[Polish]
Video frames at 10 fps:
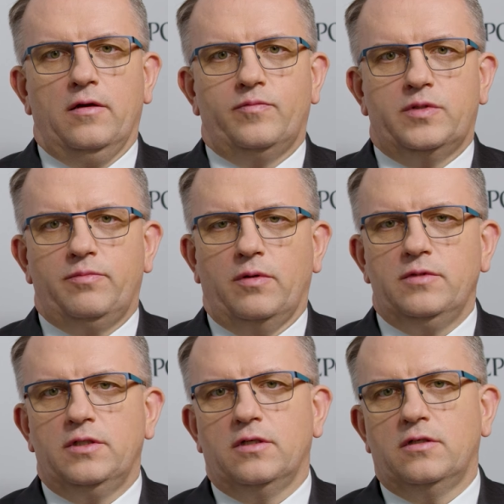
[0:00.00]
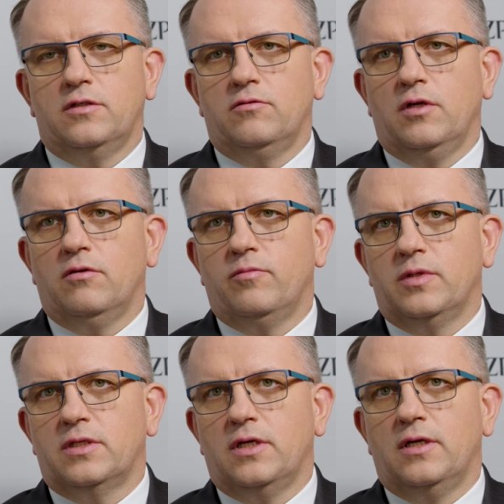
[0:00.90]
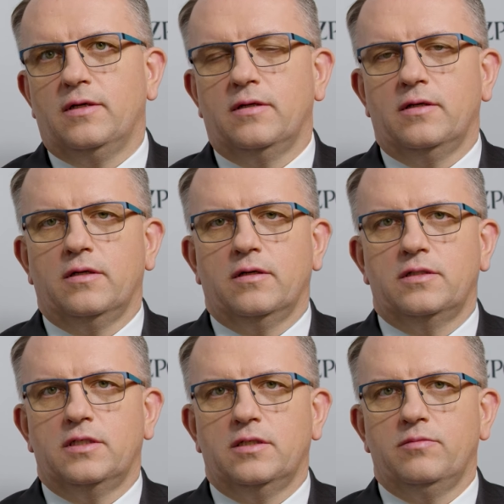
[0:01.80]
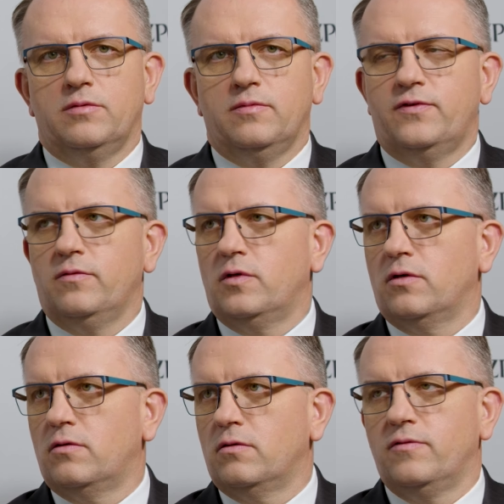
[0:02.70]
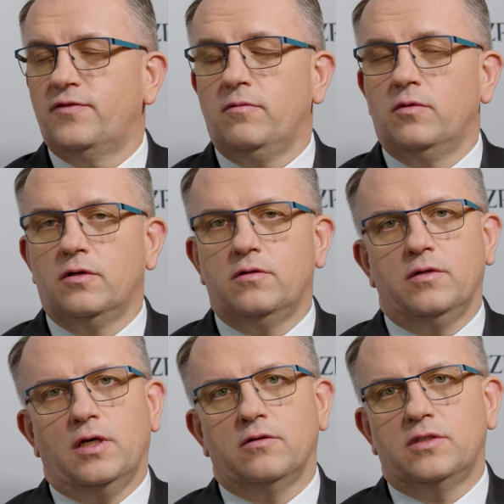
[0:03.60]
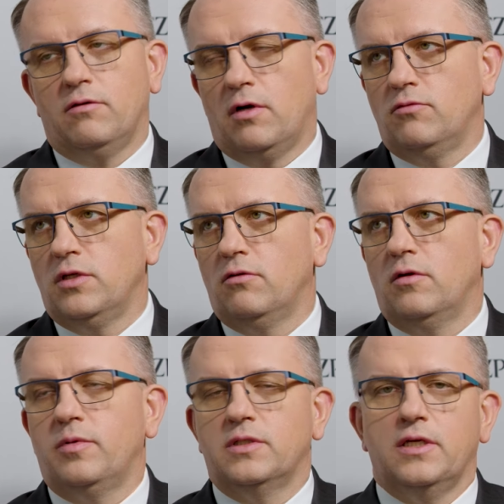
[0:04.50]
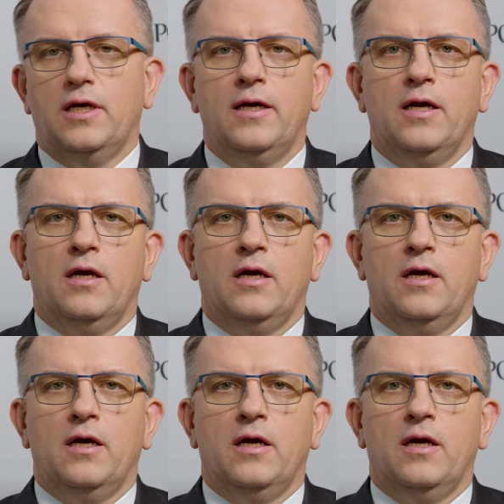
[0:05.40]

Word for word: przypomnę tylko, że Unia Europejska chce, żebyśmy w tym roku, w tym roku jako cała Unia Europejska